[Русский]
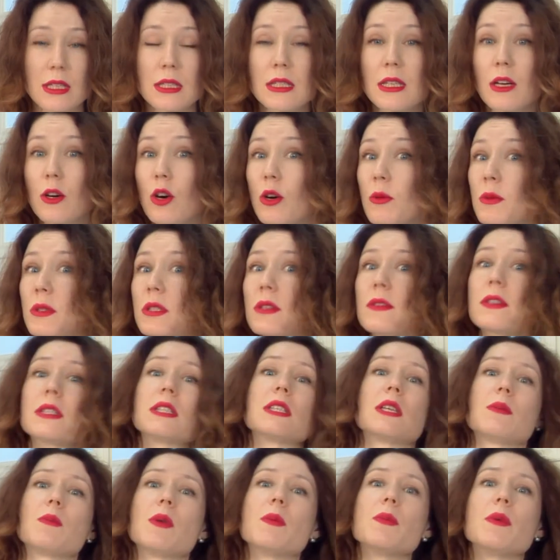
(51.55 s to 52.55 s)
Знакомство с
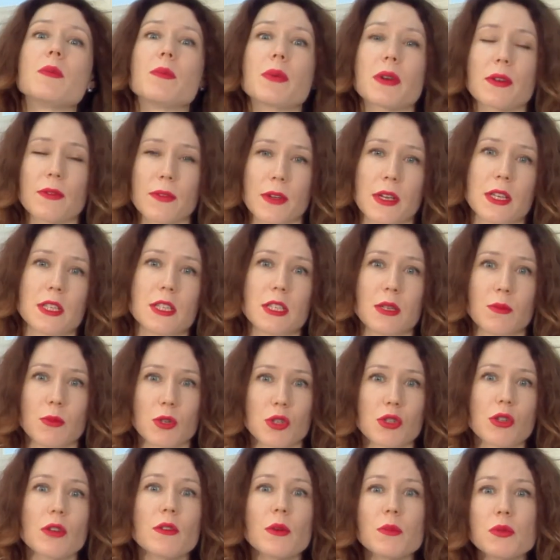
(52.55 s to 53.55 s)
самими профессиями.
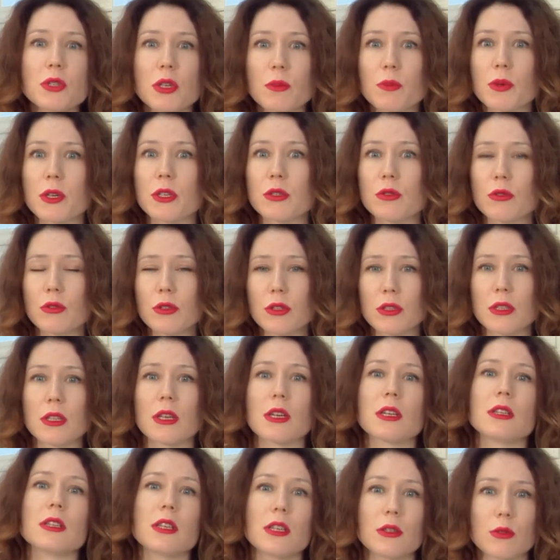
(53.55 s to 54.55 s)
Что вообще происходит
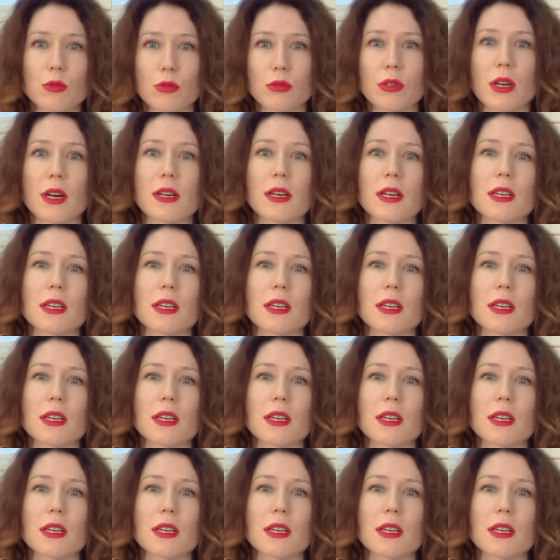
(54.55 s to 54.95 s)
на рынке труда?